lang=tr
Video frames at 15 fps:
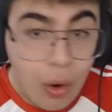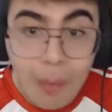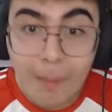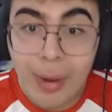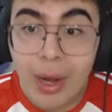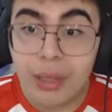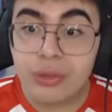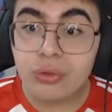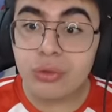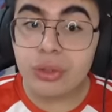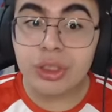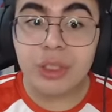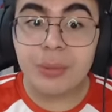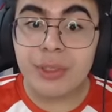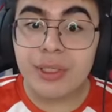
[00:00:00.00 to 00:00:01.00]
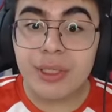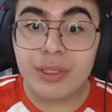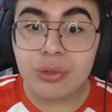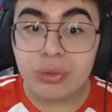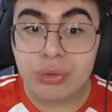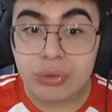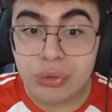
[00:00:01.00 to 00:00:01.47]
Bak diyor ki
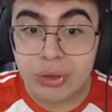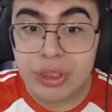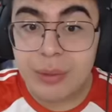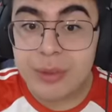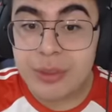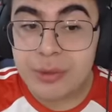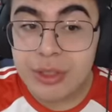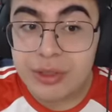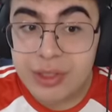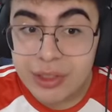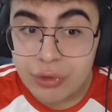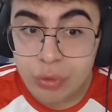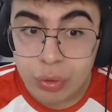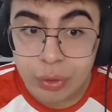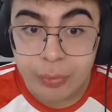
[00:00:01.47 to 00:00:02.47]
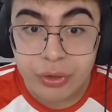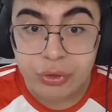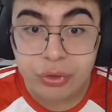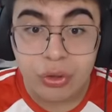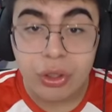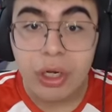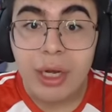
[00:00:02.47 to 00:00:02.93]
birileri kurtulduysa bizim için tehdit
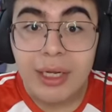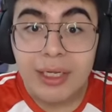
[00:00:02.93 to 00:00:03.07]
olabilir diyor.